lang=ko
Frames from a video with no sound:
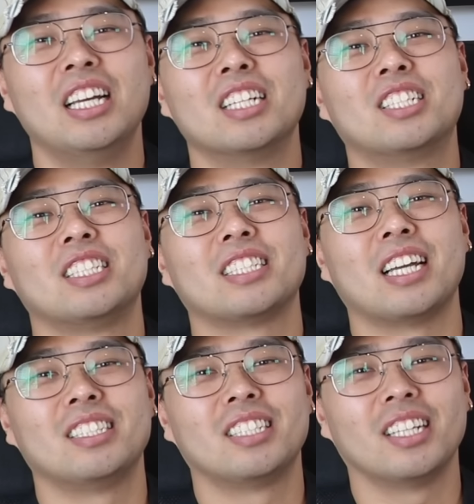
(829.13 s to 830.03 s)
그
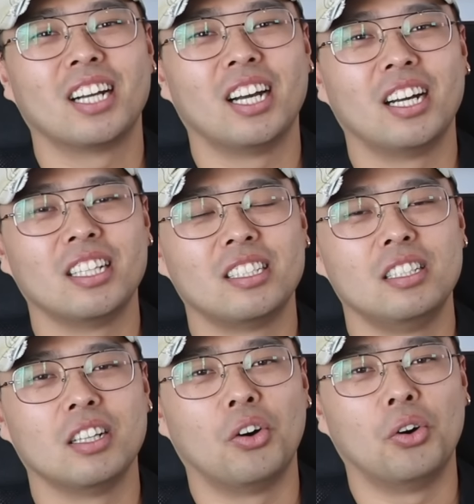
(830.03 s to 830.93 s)
자체가
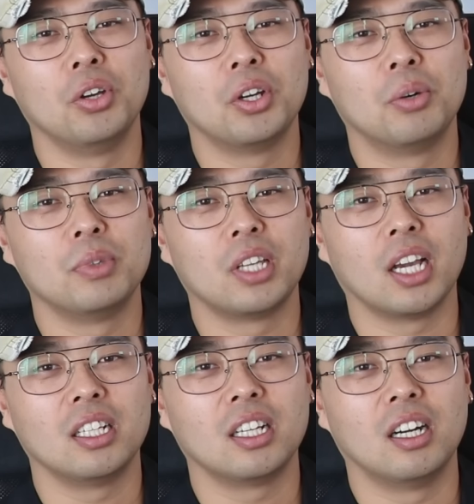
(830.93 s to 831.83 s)
진짜 어이가 없는 게
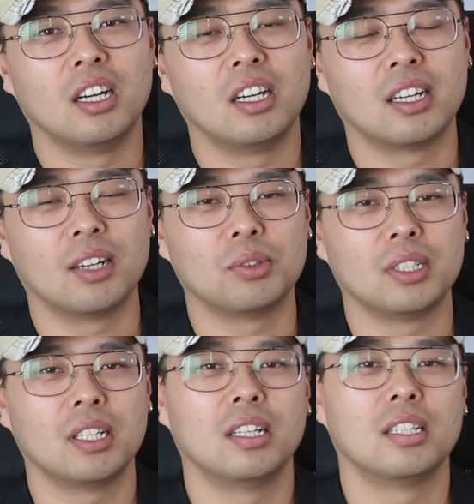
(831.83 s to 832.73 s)
아닌가라고
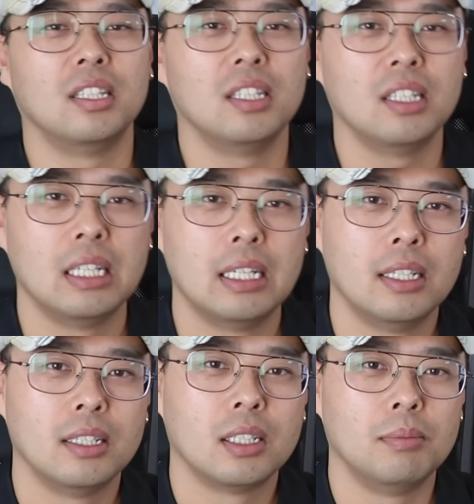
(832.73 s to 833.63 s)
생각이
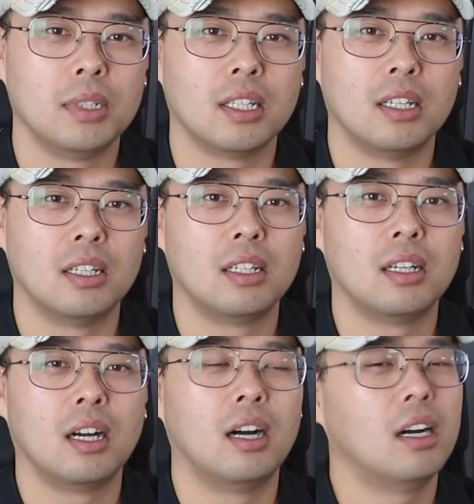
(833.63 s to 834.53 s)
듭니다.
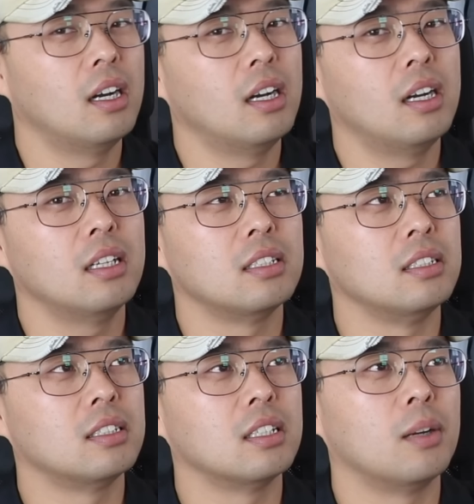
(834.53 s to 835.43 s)
아
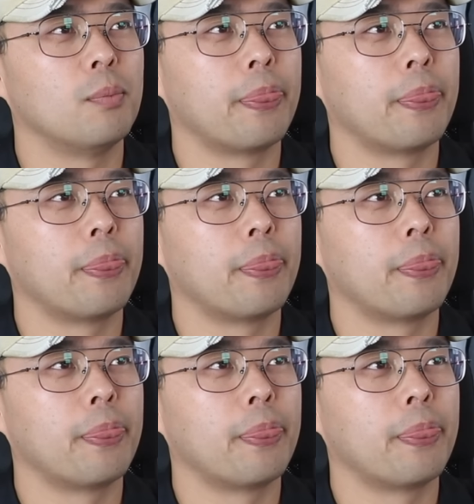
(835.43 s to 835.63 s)
진짜